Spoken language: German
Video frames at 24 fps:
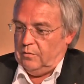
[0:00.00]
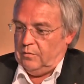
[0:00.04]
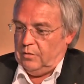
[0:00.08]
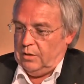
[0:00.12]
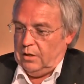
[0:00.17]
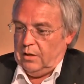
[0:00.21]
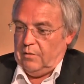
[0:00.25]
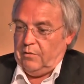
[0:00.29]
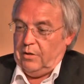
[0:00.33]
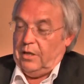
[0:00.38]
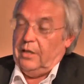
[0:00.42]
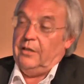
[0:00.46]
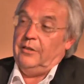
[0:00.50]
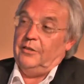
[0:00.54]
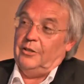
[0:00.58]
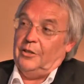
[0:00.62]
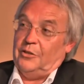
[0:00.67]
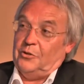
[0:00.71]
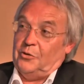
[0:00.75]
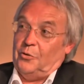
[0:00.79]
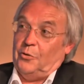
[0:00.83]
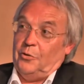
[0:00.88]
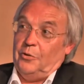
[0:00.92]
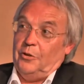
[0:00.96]
wir werden
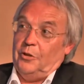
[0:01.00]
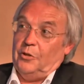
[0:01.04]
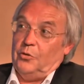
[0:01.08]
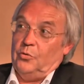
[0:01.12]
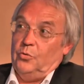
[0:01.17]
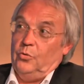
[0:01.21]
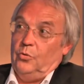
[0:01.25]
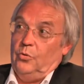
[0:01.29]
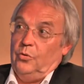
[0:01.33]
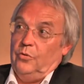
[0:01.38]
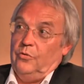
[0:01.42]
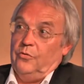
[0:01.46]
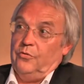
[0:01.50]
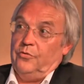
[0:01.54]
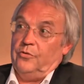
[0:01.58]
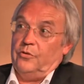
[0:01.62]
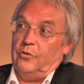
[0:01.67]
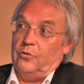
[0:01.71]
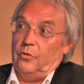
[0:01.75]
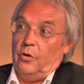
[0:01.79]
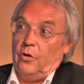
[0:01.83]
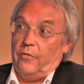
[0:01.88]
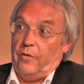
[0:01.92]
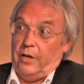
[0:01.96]
das auch in der Zukunft
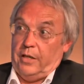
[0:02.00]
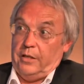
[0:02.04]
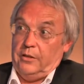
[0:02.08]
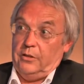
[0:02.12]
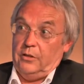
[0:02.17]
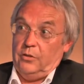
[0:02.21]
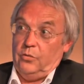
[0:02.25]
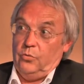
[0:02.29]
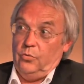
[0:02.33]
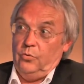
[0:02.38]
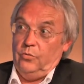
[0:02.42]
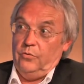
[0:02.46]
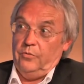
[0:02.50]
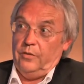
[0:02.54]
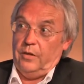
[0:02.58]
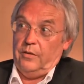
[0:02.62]
noch weiter tun,